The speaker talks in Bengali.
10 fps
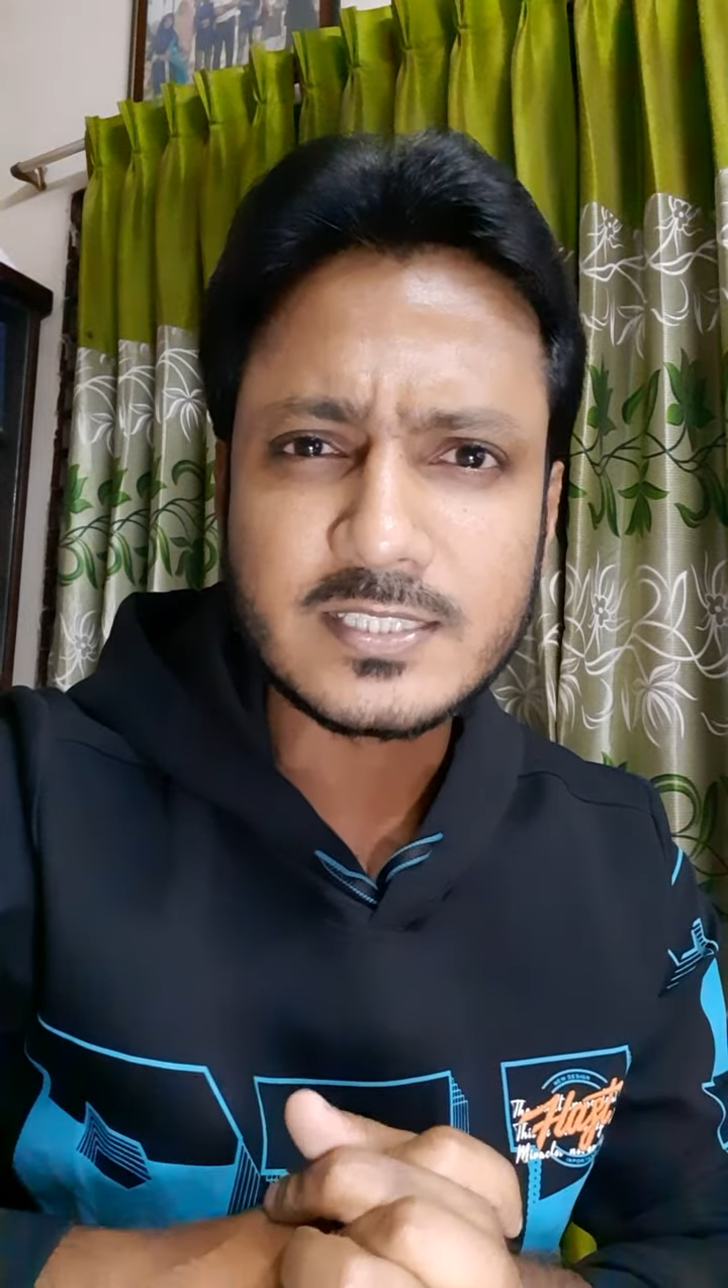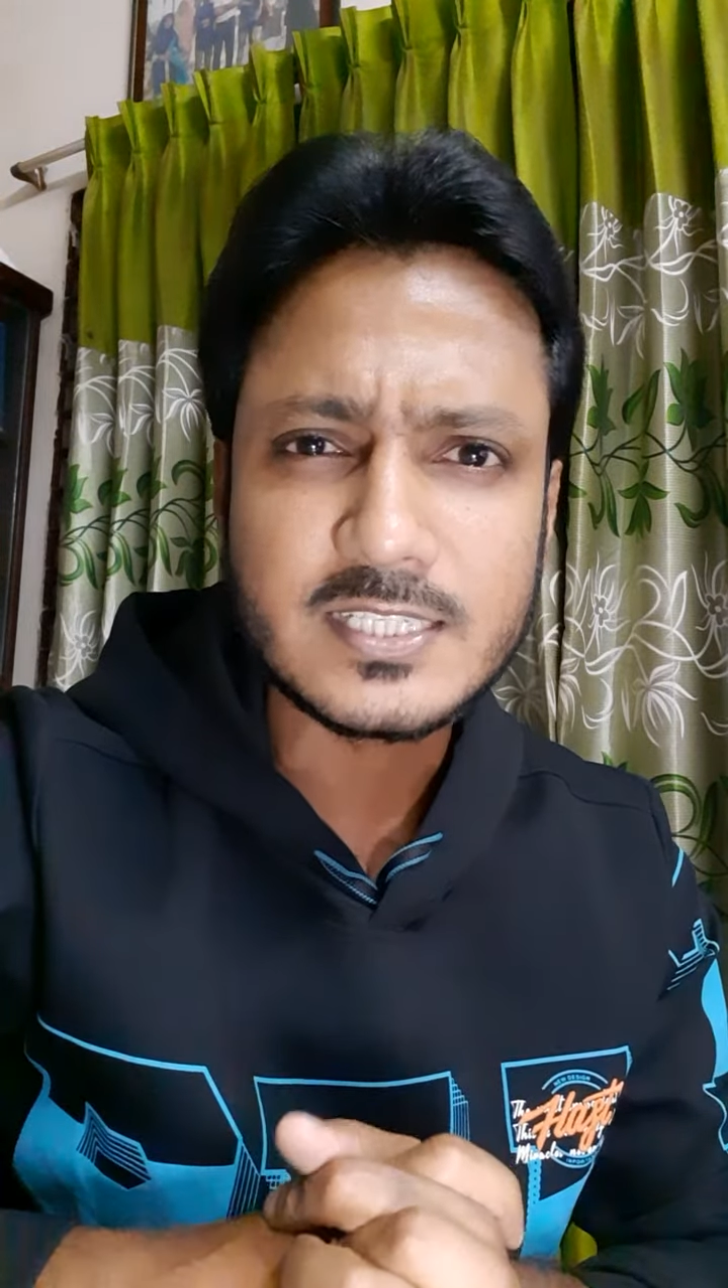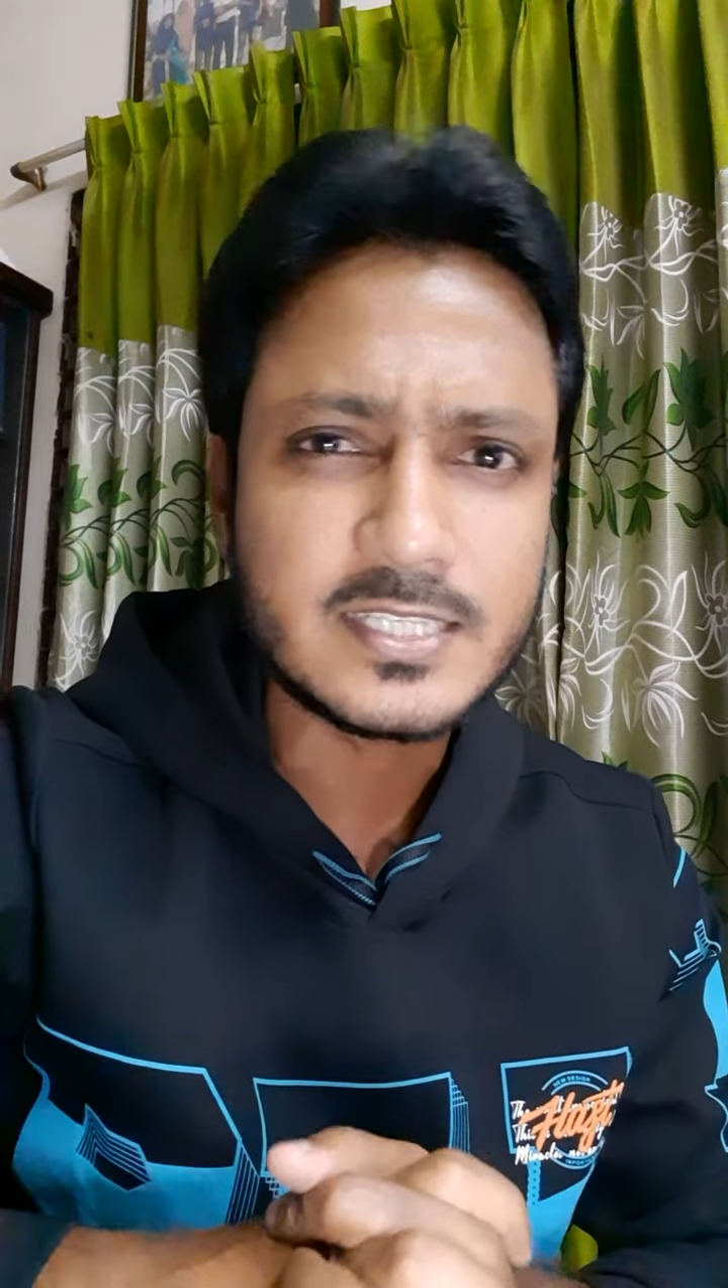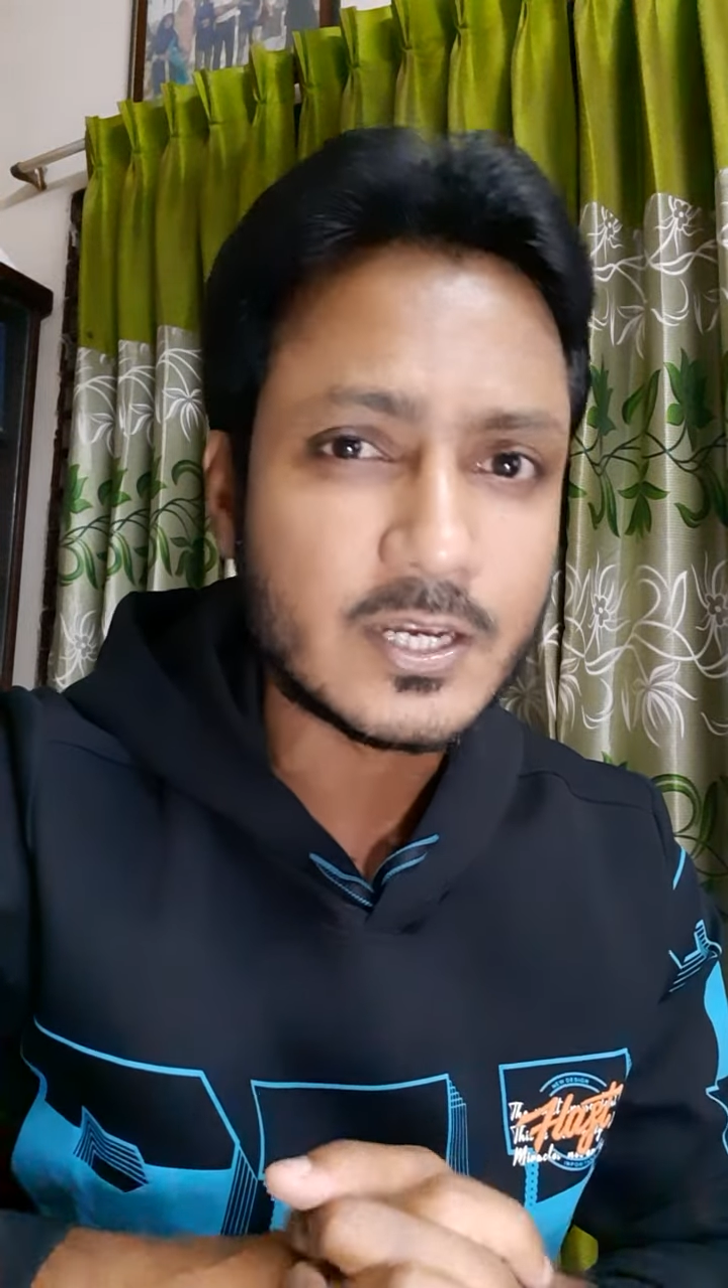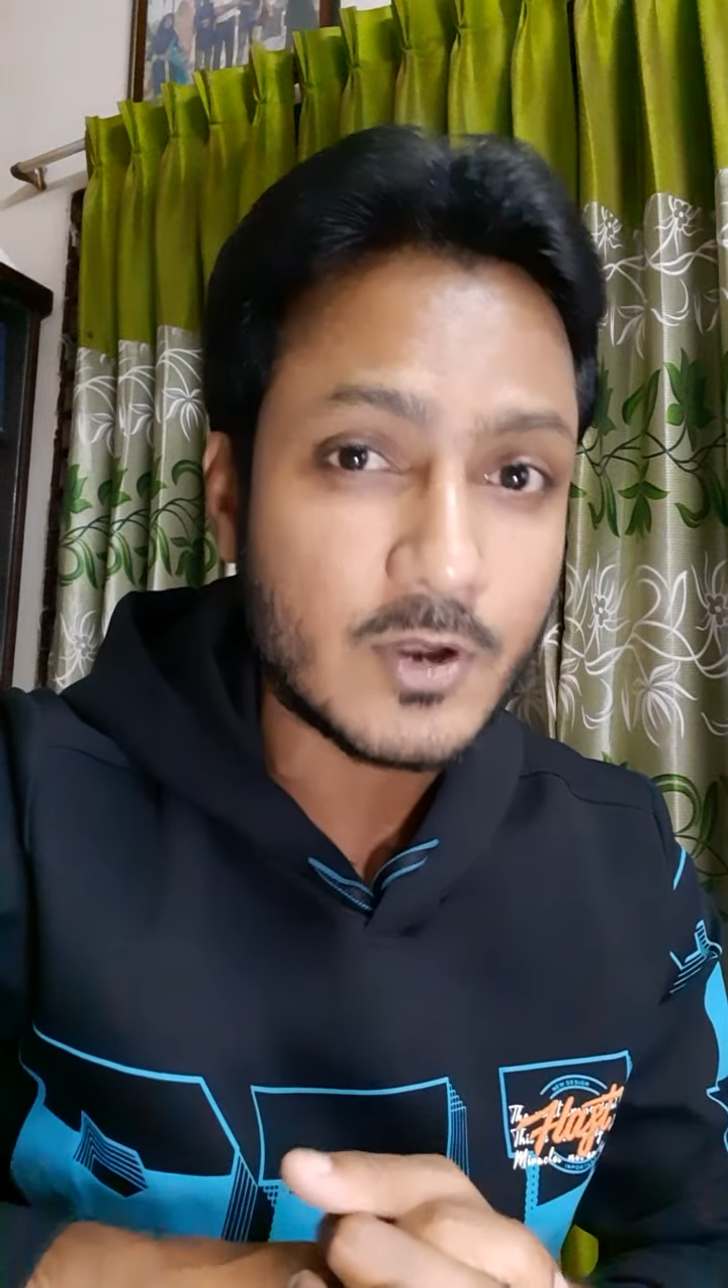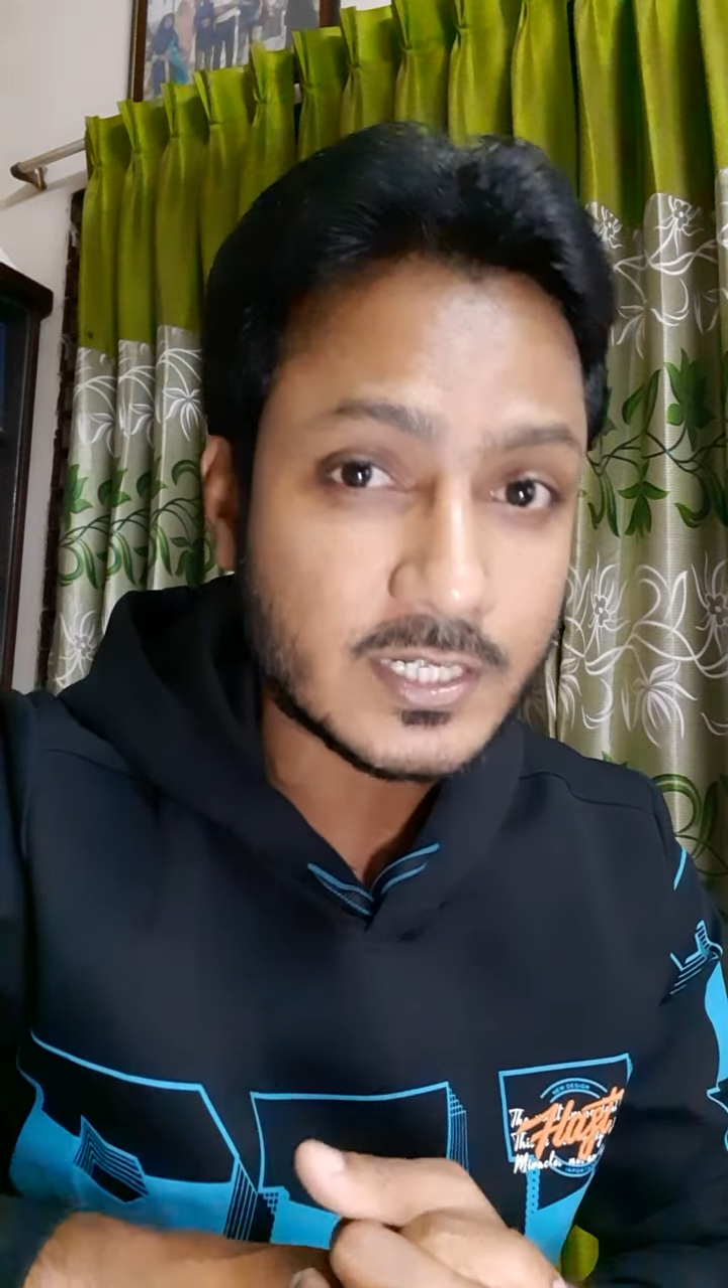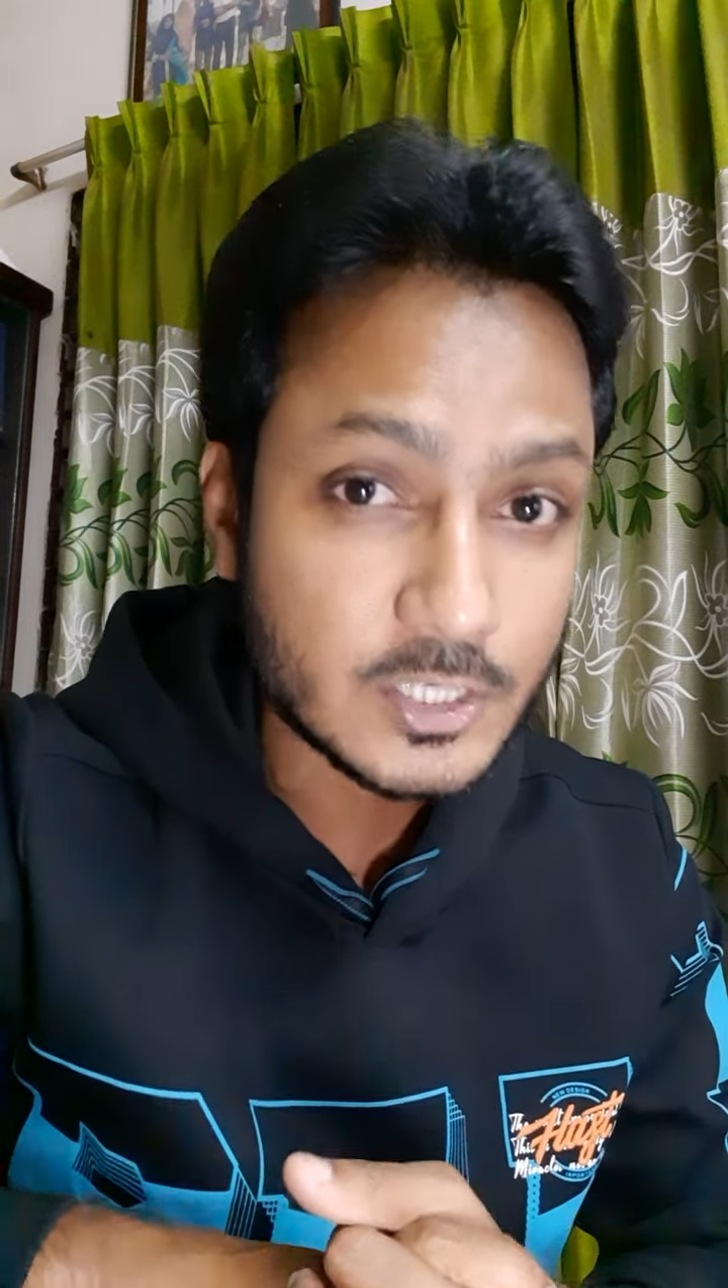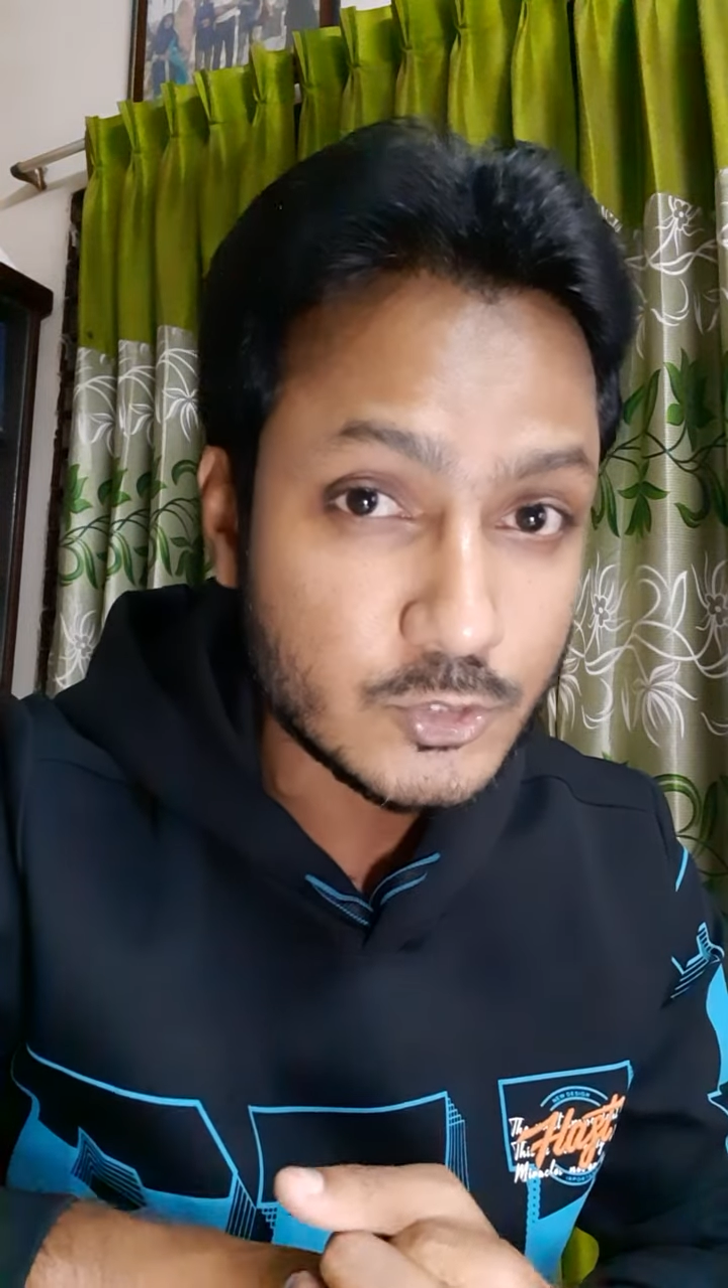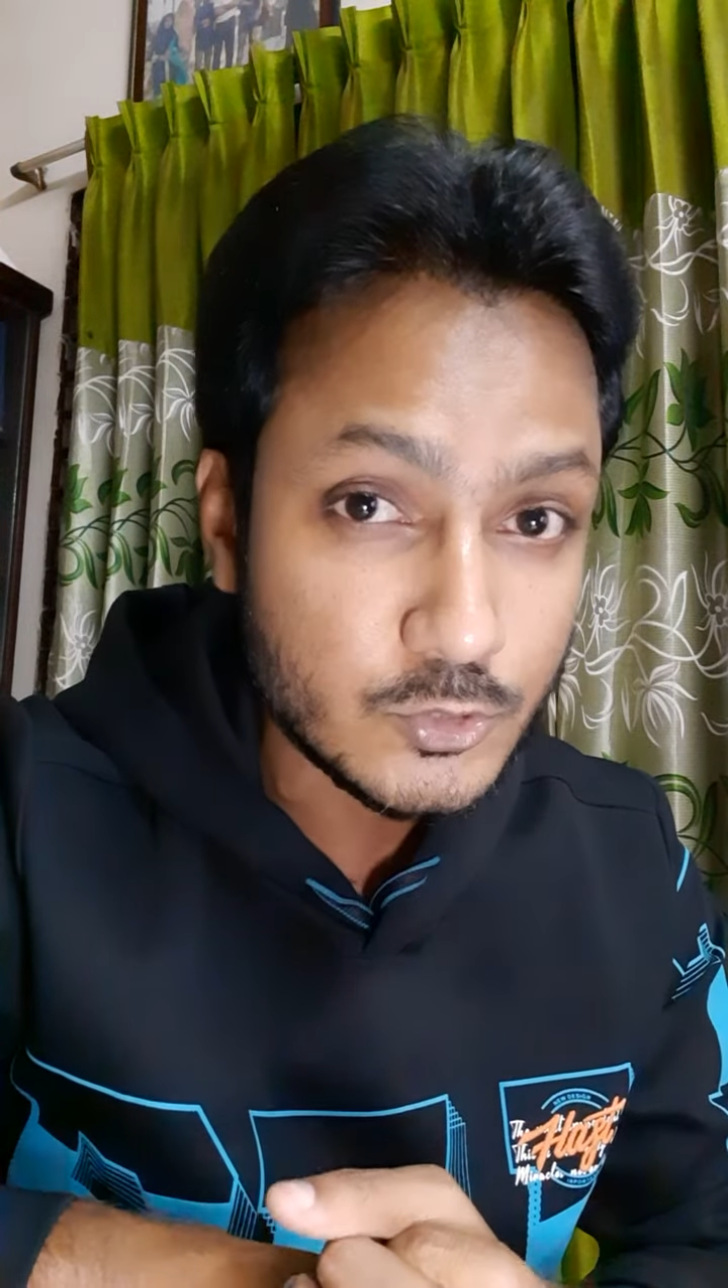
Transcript: আজকে যে কয়েকটা